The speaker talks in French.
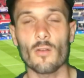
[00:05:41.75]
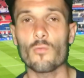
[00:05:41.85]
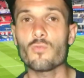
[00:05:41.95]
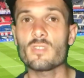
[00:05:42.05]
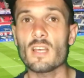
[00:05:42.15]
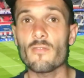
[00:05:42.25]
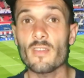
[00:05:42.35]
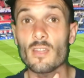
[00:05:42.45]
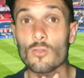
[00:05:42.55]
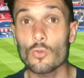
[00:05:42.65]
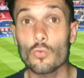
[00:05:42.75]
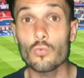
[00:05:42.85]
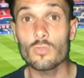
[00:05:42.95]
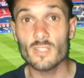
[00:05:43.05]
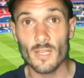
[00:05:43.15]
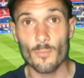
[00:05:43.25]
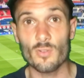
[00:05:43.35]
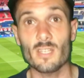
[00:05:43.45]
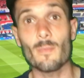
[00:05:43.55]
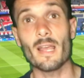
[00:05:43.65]
Vous avez tout ce qui est
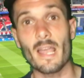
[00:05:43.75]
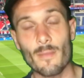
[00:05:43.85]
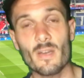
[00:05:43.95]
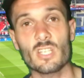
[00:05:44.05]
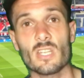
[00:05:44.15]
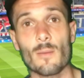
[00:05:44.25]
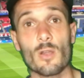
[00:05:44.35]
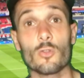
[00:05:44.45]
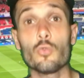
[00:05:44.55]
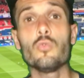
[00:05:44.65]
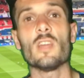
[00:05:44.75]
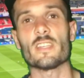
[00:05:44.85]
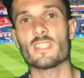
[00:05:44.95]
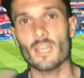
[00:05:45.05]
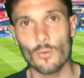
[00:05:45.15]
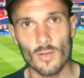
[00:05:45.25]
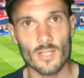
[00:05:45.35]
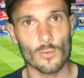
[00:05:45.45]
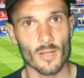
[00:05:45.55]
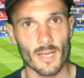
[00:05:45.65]
possible et imaginable, tout a circulé
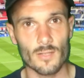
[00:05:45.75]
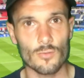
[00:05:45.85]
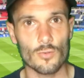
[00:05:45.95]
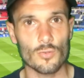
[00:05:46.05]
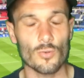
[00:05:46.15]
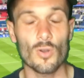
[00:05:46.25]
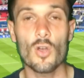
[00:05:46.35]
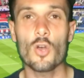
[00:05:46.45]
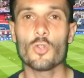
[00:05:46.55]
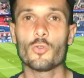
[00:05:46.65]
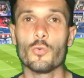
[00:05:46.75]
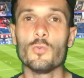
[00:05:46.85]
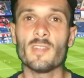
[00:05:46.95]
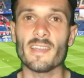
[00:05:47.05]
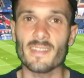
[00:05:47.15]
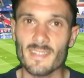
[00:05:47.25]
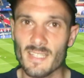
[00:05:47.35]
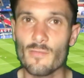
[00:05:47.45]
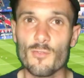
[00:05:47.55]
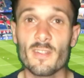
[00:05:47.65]
sur les réseaux sociaux, tout a été
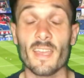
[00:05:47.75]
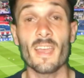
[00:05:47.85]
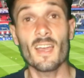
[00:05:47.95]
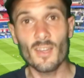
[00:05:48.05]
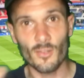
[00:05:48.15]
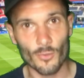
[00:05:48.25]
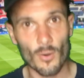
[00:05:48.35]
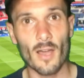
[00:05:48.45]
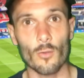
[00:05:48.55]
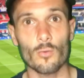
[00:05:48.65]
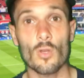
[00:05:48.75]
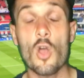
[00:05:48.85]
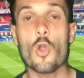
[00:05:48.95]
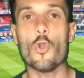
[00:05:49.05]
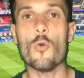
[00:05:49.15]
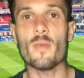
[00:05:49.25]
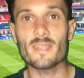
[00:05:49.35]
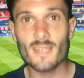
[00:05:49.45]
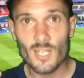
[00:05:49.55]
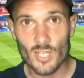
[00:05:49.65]
divulgué dans la rue. Le
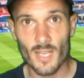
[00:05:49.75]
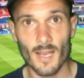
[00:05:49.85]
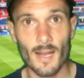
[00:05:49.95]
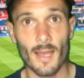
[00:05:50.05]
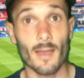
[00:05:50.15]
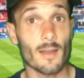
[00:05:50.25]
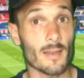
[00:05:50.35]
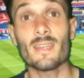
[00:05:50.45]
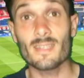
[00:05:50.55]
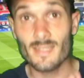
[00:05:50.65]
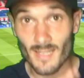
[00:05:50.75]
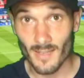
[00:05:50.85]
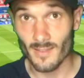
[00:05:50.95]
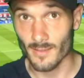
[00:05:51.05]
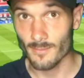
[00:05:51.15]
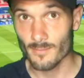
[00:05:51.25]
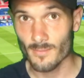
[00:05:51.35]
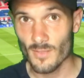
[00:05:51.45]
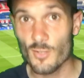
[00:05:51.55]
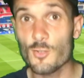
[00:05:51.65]
message est clair, les certains
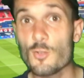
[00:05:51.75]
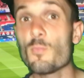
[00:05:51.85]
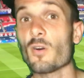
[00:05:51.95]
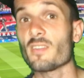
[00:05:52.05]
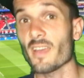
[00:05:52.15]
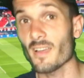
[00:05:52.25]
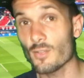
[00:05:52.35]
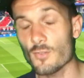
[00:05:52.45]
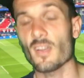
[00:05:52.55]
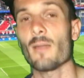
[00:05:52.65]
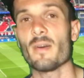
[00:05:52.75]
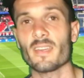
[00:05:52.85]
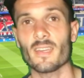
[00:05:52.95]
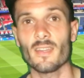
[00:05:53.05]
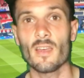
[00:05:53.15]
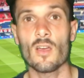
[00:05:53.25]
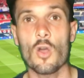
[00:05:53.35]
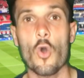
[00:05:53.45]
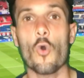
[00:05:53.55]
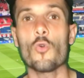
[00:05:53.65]
supporters du Real Madrid
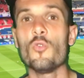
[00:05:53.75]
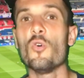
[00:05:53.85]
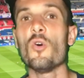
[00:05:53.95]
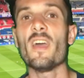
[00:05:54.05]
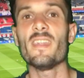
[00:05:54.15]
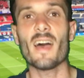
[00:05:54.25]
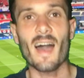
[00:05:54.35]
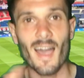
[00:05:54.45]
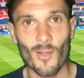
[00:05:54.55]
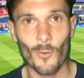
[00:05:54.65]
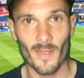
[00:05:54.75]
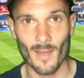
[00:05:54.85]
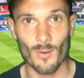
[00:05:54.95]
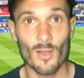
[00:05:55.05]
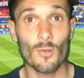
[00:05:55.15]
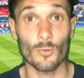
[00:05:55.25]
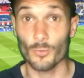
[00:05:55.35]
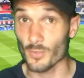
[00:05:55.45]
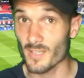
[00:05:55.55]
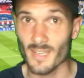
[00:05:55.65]
ont une haine incroyable
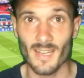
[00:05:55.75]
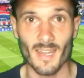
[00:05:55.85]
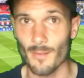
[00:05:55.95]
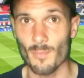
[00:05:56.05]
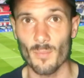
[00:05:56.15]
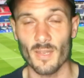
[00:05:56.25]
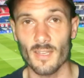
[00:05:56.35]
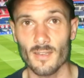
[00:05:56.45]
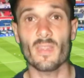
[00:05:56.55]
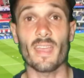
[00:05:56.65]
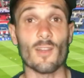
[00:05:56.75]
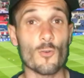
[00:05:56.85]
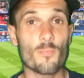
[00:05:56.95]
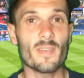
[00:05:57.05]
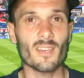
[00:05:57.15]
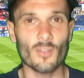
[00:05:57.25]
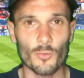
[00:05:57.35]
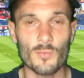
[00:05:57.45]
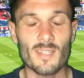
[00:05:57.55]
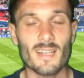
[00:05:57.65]
contre Kylian Mbappé. Et le pire dans tout
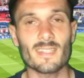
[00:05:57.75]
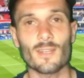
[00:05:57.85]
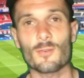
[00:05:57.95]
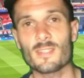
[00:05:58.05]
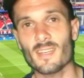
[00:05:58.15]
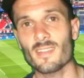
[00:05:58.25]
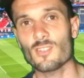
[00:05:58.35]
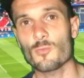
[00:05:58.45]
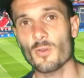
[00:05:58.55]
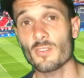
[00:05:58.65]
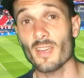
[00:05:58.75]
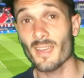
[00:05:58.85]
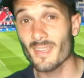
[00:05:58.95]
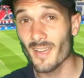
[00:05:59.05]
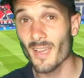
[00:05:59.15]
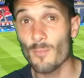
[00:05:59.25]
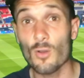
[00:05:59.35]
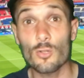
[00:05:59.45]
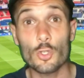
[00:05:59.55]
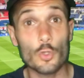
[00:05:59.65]
ça, c'est que certains supporters carrément
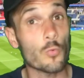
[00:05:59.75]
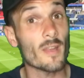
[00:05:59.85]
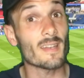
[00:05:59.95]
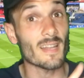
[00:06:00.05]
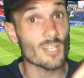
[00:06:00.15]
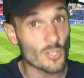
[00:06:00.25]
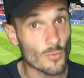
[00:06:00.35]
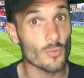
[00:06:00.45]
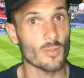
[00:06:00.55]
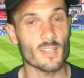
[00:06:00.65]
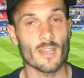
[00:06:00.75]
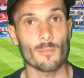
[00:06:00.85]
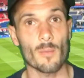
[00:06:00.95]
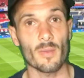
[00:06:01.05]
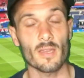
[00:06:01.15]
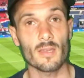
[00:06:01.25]
souhaitent la chute de Kylian Mbappé.